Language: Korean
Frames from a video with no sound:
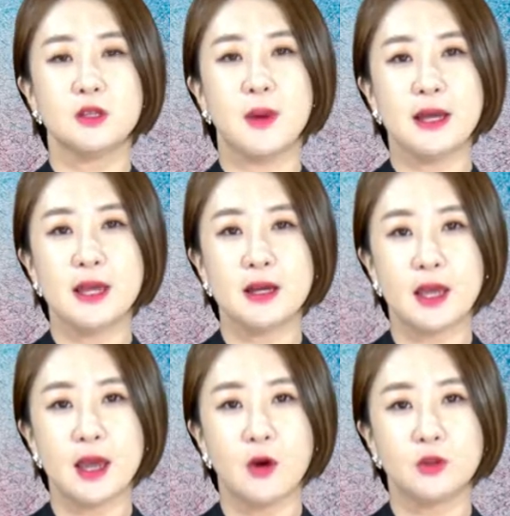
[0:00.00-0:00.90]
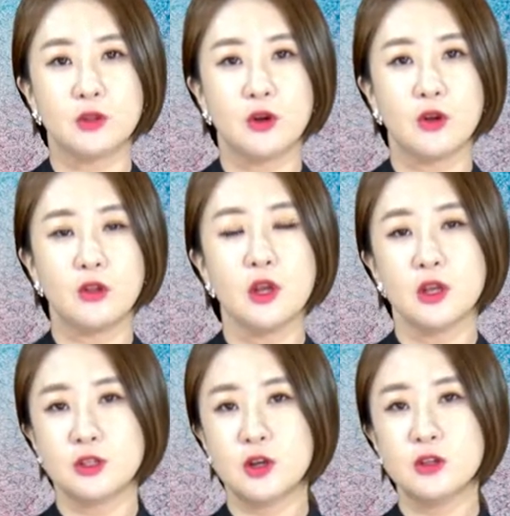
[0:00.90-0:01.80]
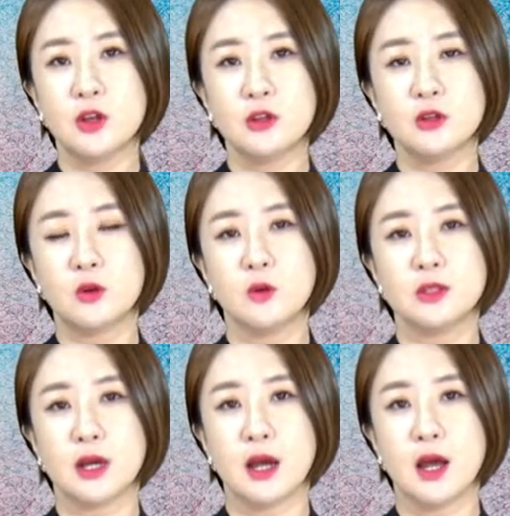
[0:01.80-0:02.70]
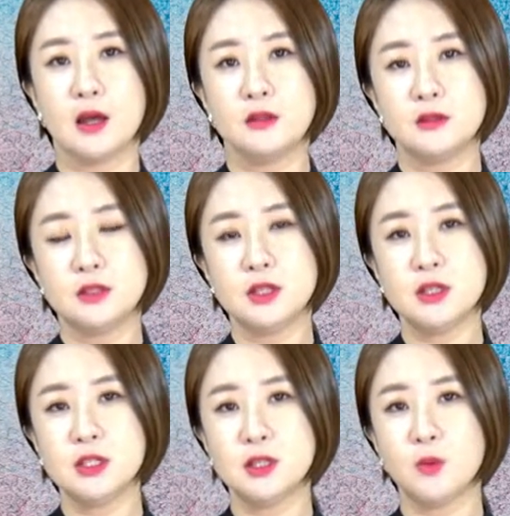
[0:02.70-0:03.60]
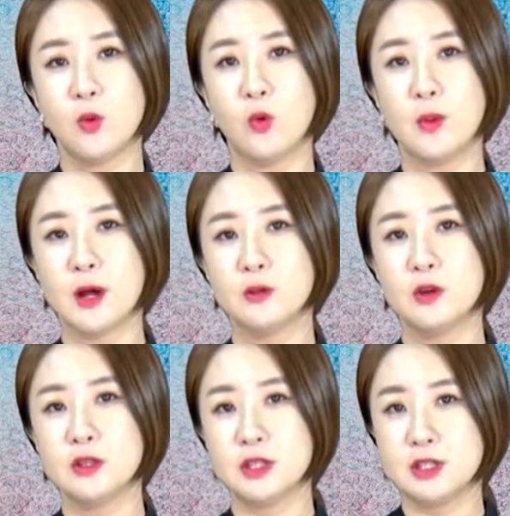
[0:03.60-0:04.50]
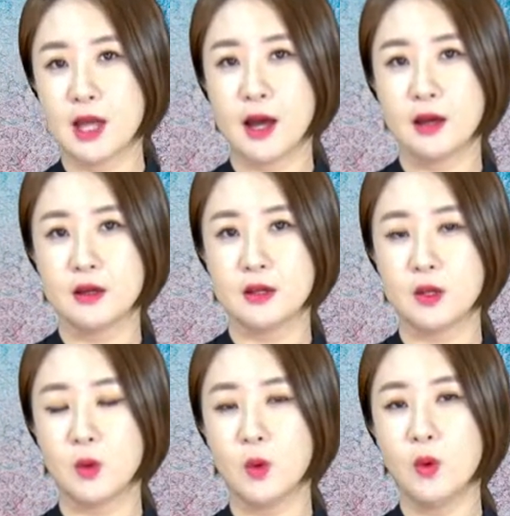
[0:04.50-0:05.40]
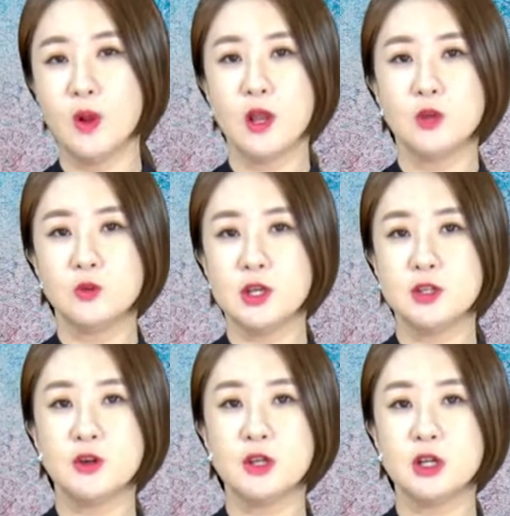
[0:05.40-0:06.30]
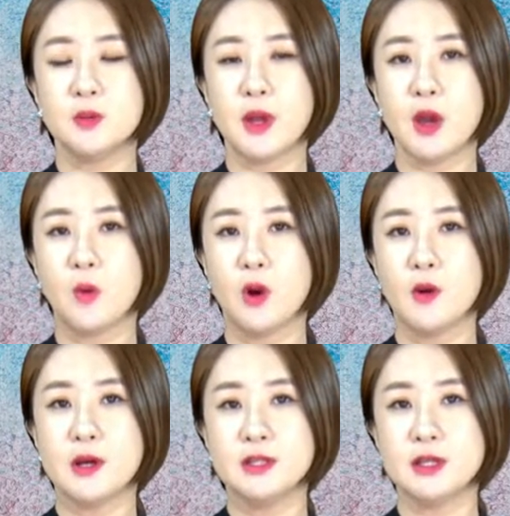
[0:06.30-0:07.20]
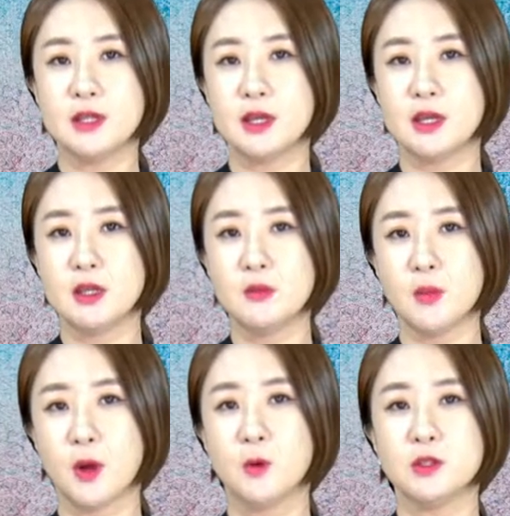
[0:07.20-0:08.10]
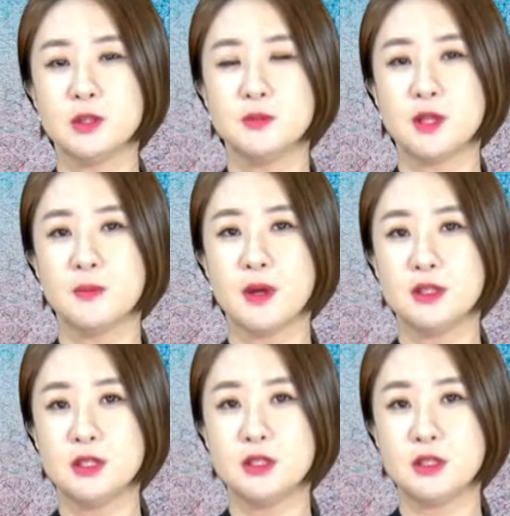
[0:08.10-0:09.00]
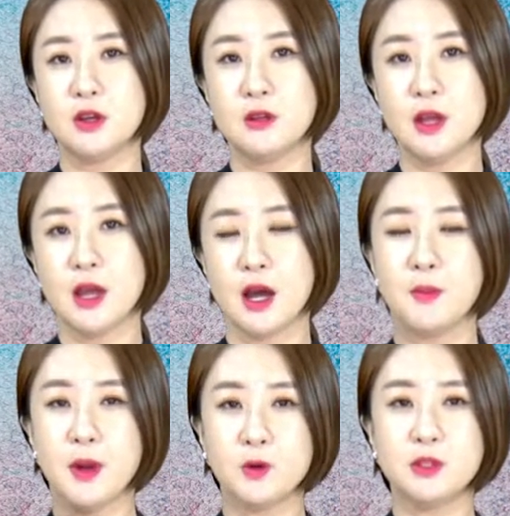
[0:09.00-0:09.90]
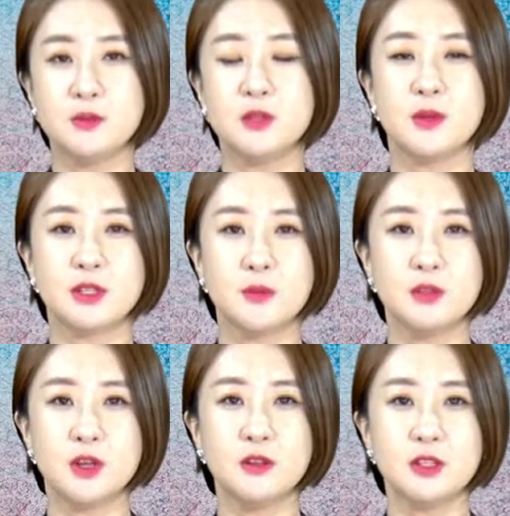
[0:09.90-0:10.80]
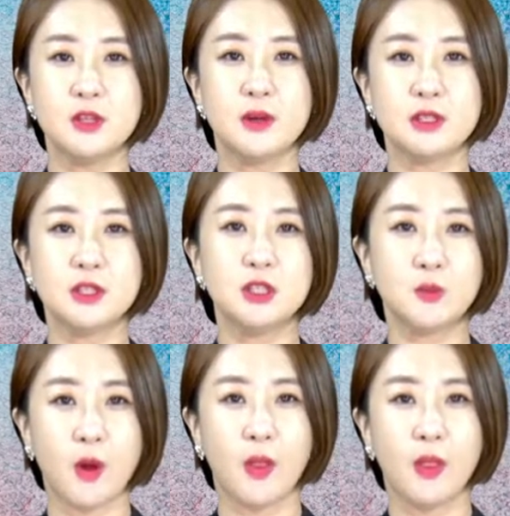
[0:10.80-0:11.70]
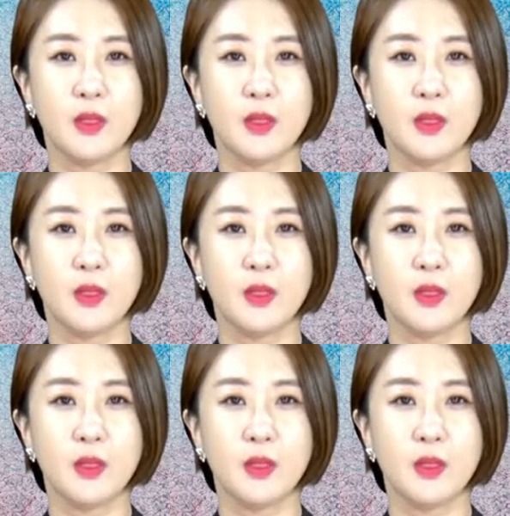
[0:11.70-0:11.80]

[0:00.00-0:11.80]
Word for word: 만약에 어떤 청년 근로자가 75만 원 이상 그리고 최저임금의 월 환산액인 153만 7천 아 157만 3천 770원